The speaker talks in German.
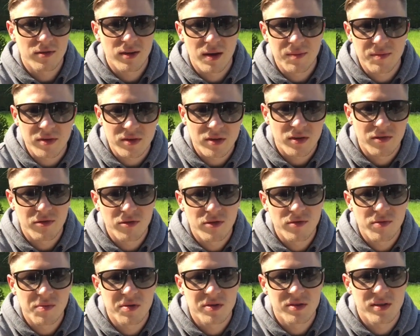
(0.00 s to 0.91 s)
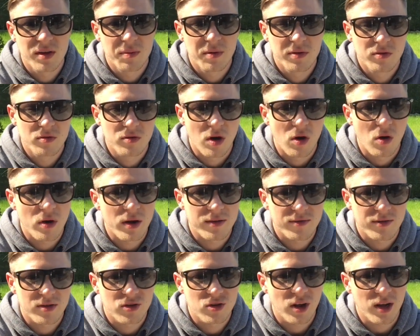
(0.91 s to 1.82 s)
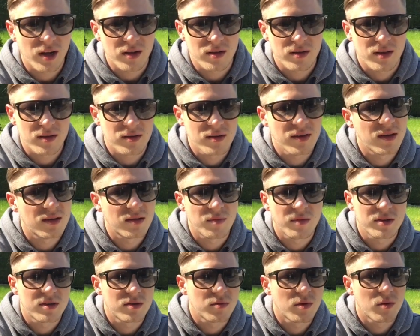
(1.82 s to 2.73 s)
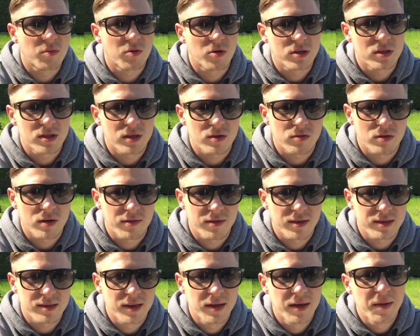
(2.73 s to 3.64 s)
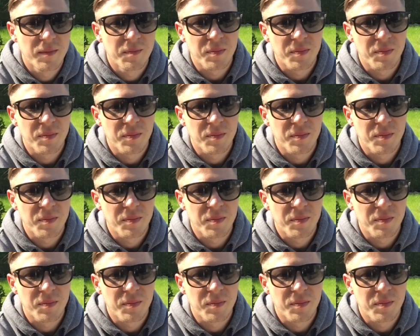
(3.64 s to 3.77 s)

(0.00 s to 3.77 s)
wir haben das Gefühl, wir müssen der Person auch etwas schenken, das nächste Mal zum Geburtstag oder was.